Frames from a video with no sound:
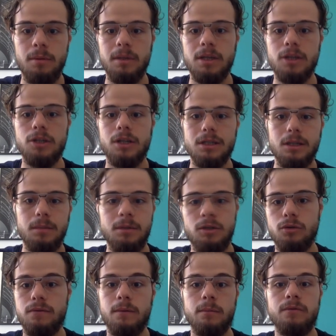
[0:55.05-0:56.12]
ponad
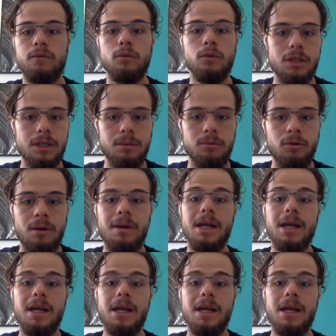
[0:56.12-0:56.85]
450 filmów udostępniłem,